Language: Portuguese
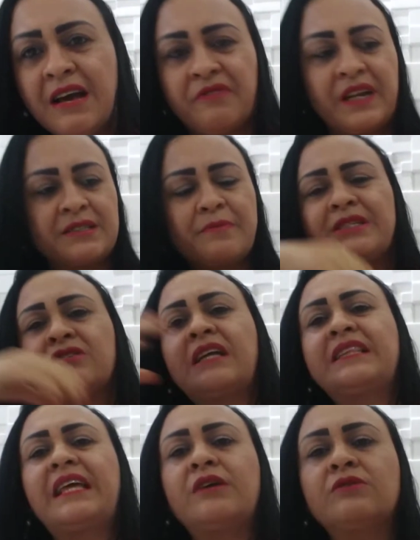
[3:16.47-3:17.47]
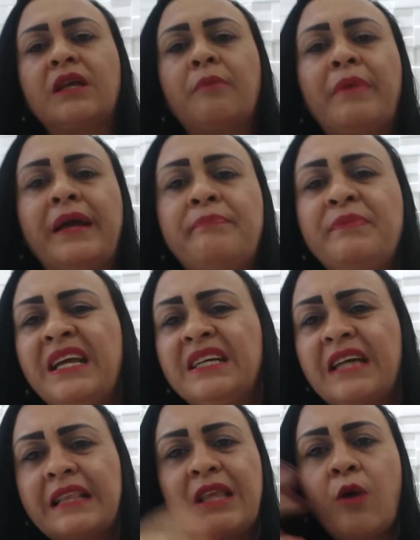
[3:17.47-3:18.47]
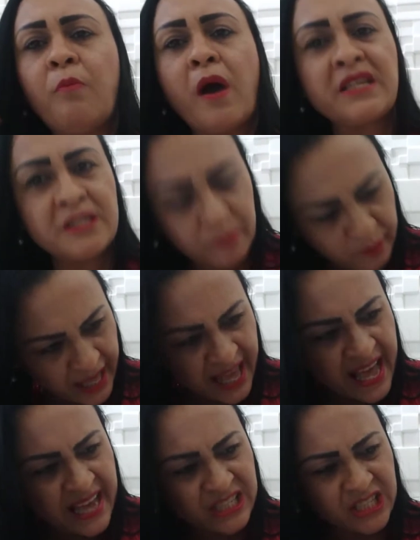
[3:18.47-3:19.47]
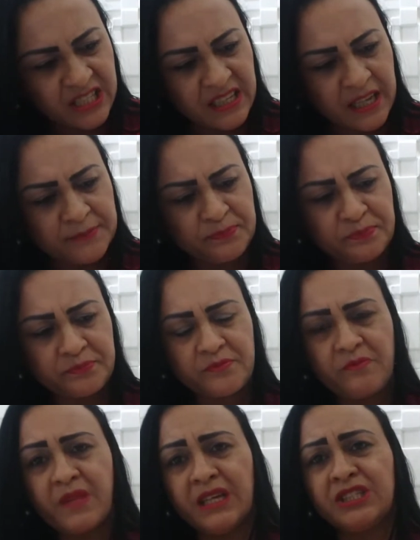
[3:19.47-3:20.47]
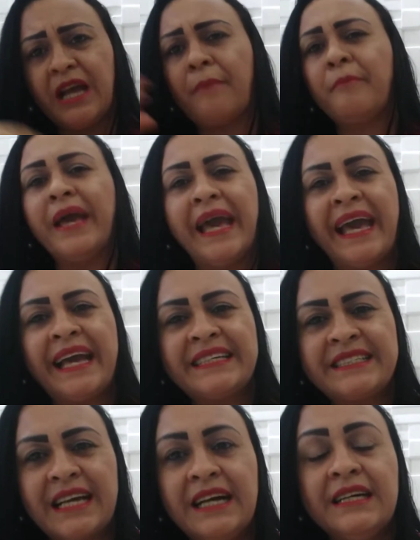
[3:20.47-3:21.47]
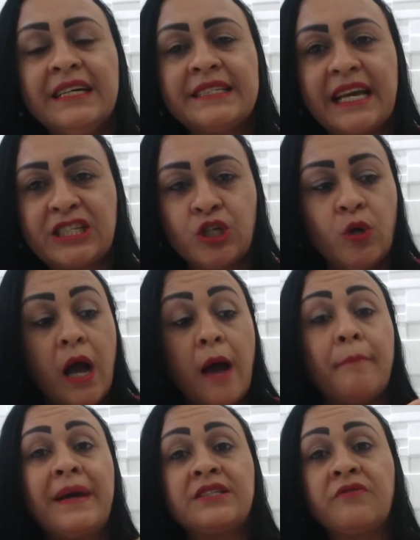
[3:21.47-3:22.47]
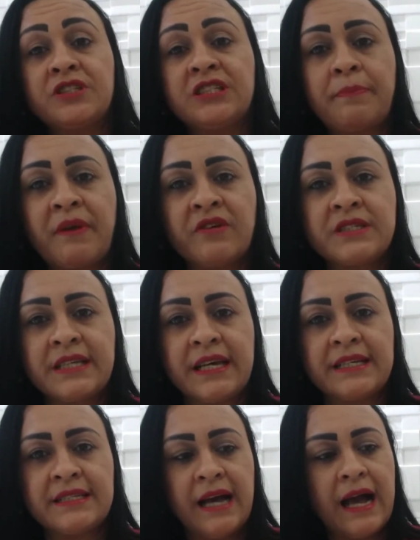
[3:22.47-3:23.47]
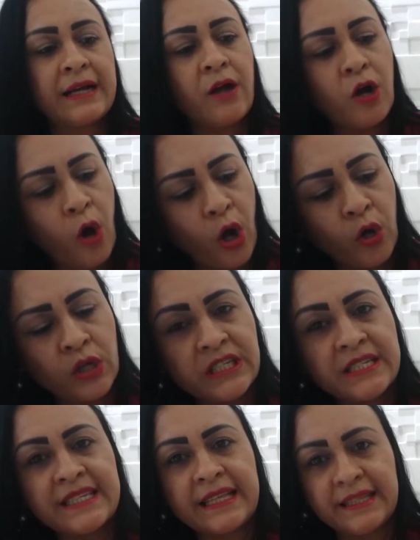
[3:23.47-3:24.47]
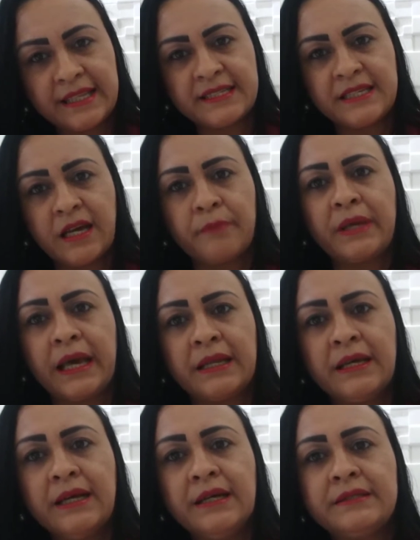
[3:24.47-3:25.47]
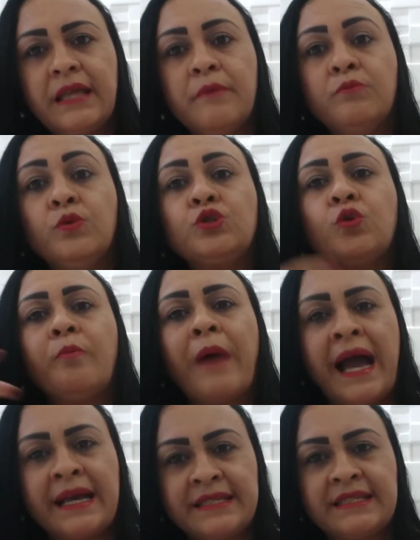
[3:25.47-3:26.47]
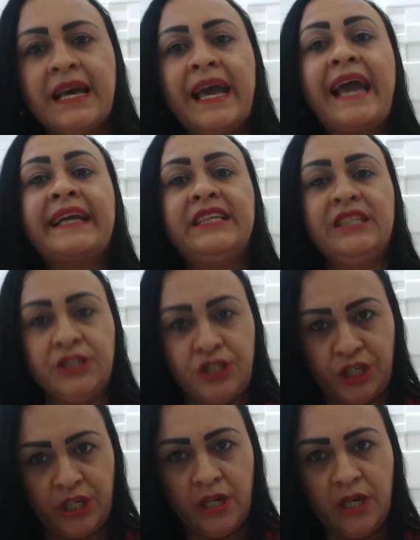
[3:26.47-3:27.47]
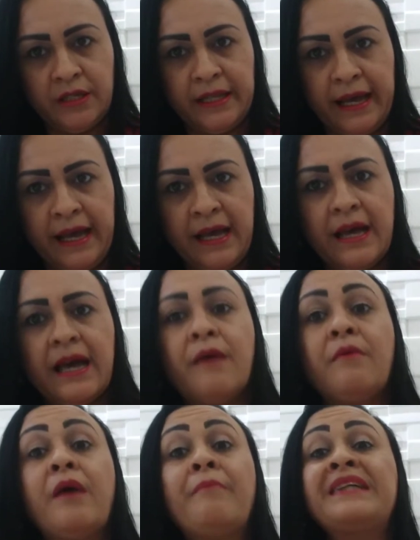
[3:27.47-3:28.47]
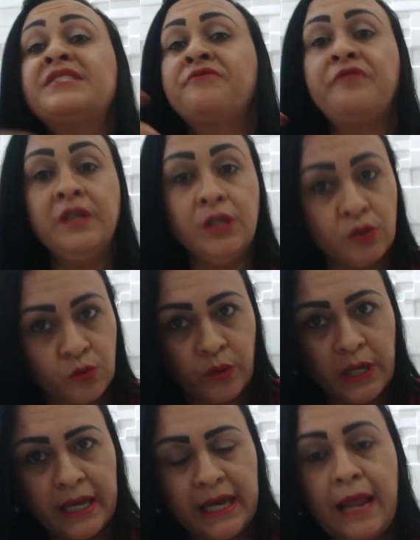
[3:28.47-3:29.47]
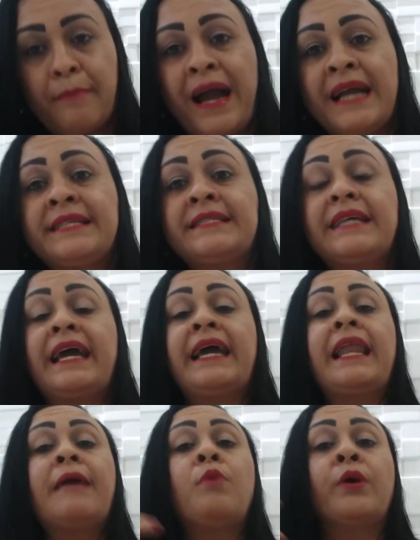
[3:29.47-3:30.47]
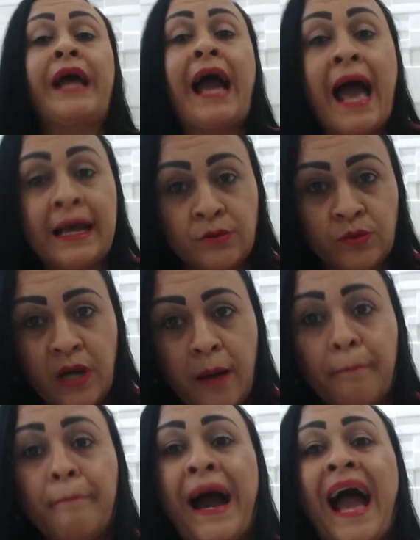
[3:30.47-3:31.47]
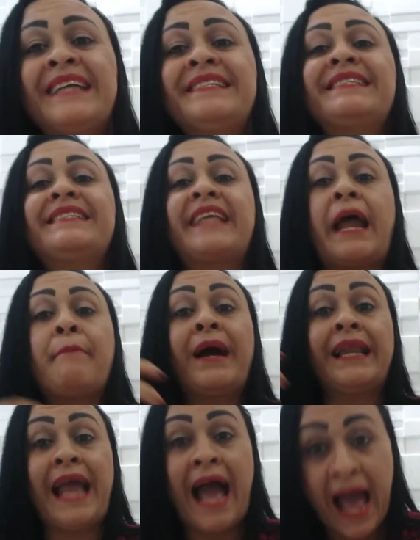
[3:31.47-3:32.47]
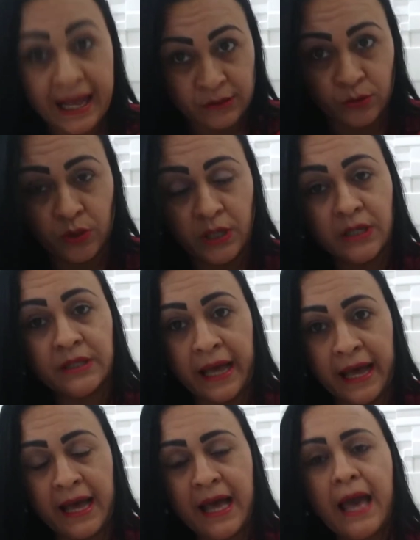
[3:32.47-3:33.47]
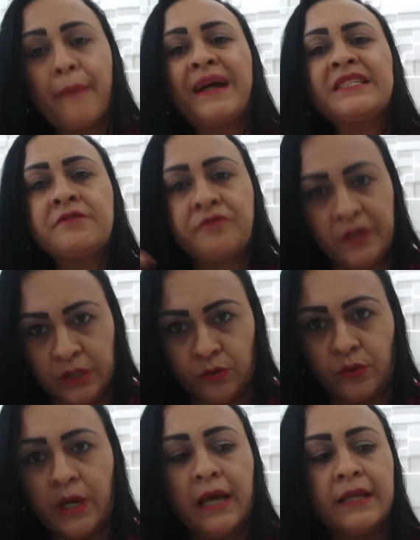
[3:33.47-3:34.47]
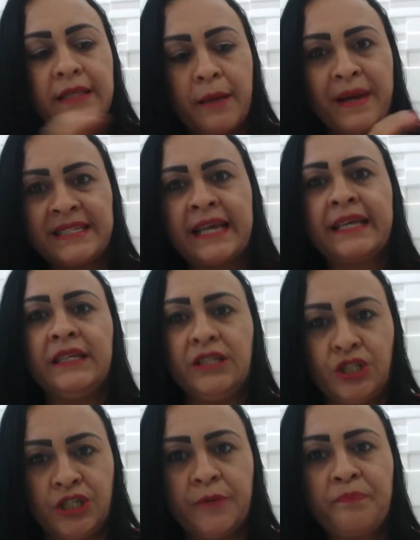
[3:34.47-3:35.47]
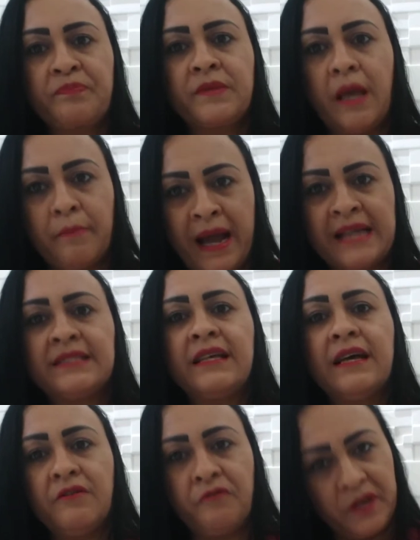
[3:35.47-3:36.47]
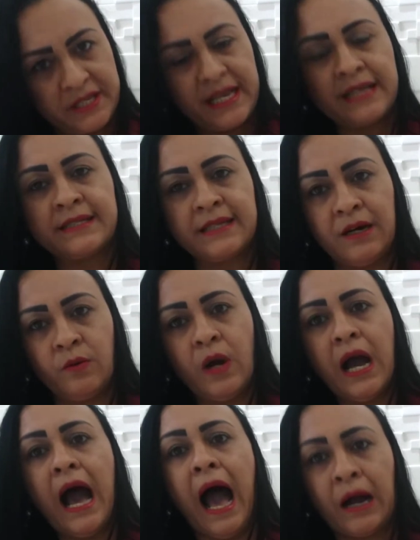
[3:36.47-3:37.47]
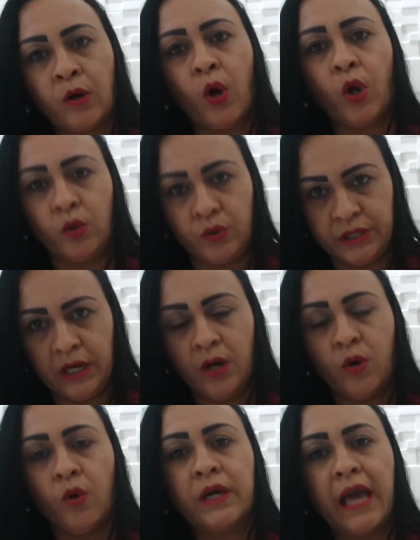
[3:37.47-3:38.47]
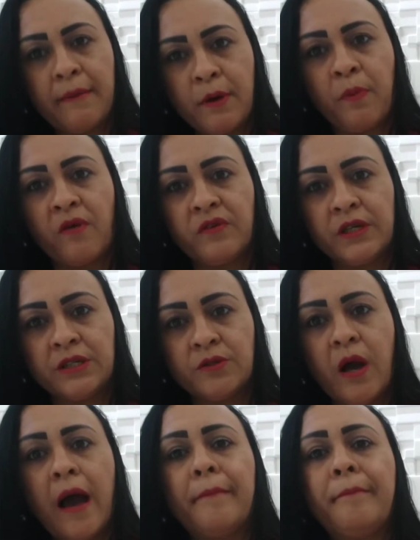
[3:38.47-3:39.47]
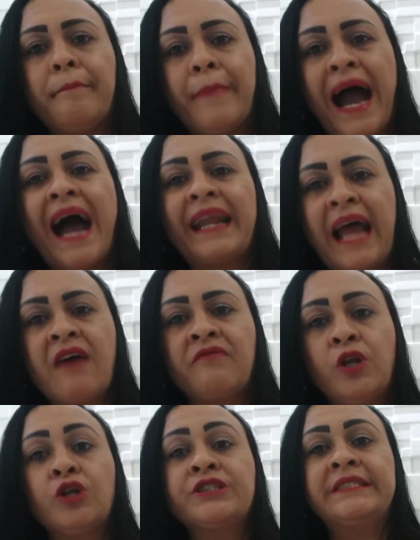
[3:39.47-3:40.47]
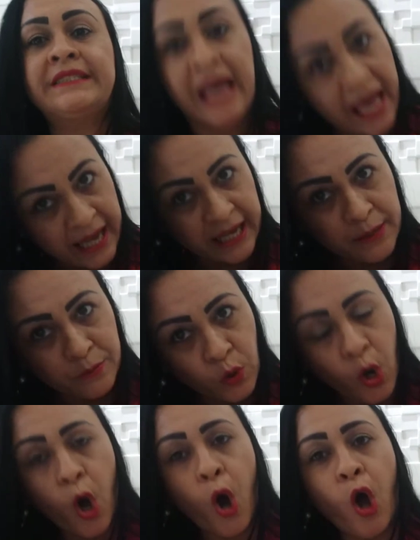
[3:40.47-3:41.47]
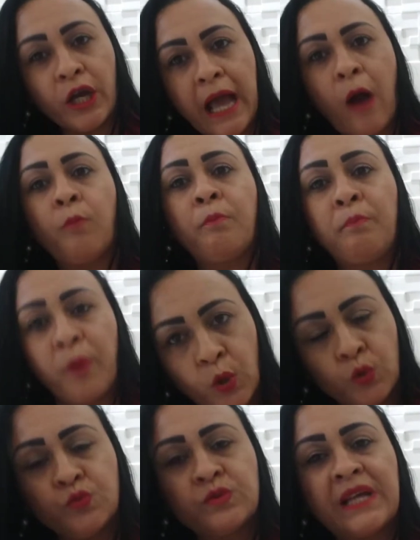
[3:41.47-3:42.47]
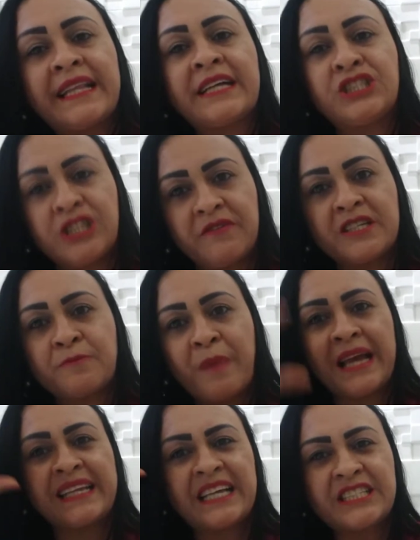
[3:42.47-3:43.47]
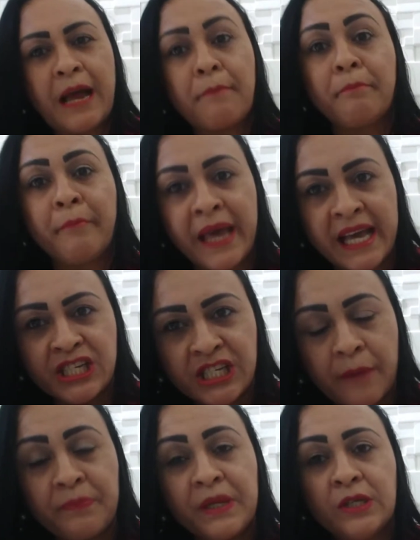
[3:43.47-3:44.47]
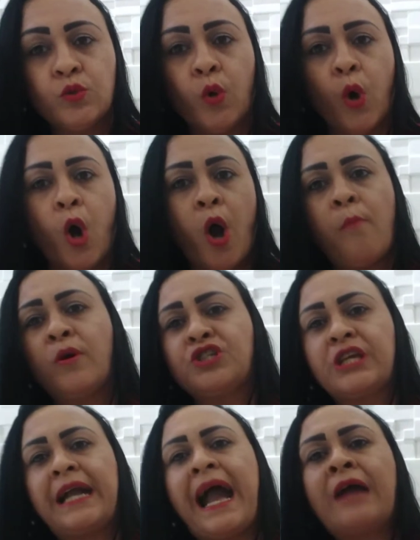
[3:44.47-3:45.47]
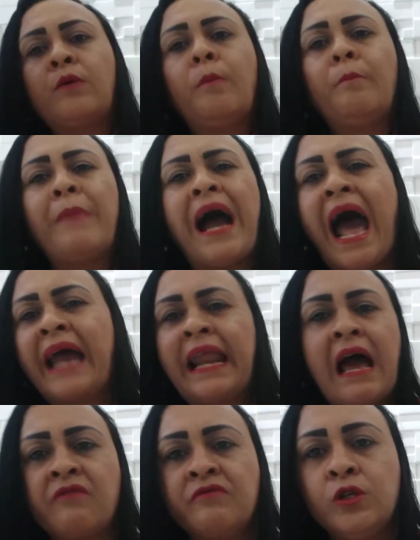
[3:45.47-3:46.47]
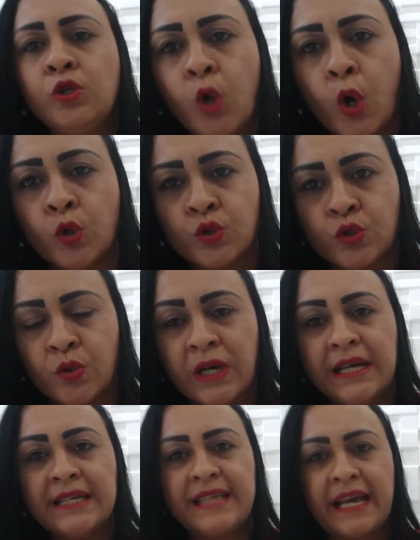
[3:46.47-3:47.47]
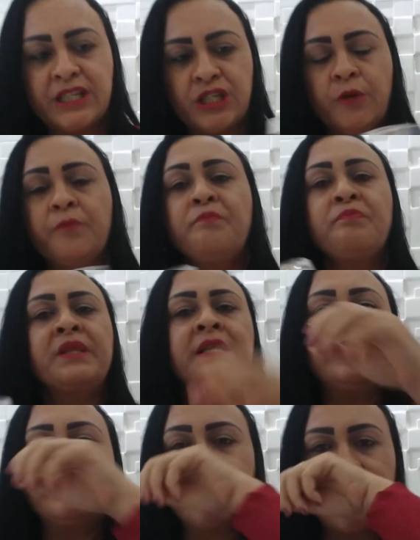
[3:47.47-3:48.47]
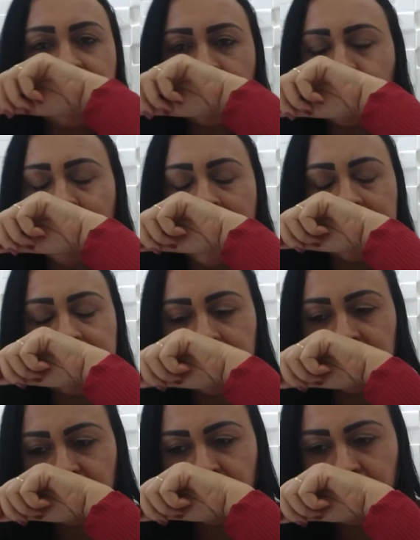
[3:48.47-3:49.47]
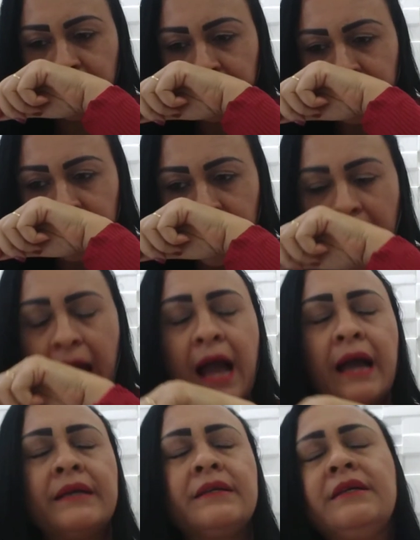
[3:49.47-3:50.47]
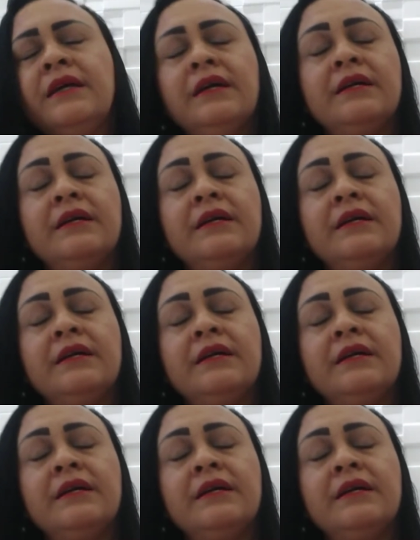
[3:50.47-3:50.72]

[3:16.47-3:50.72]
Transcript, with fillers: França, mas eu já tenho também, já tenho o body splash, né? de ameixa, certinho? Mas eu vou dizer para vocês, aqui é uma colônia de 75 ml, tem muito mais requinte, né? É, é, mais fino, ele é mais elaborado, mais trabalhado, né? É mais fino, tem mais requinte, tem mais fixação à colônia. Ok, meu povo lindo? Maravilhosérrimo, Royal Plum, da Nativa espalhinha de Ameixa, do O Boticário, maravilhoso. Certinho? Intenso, marcante. Ai,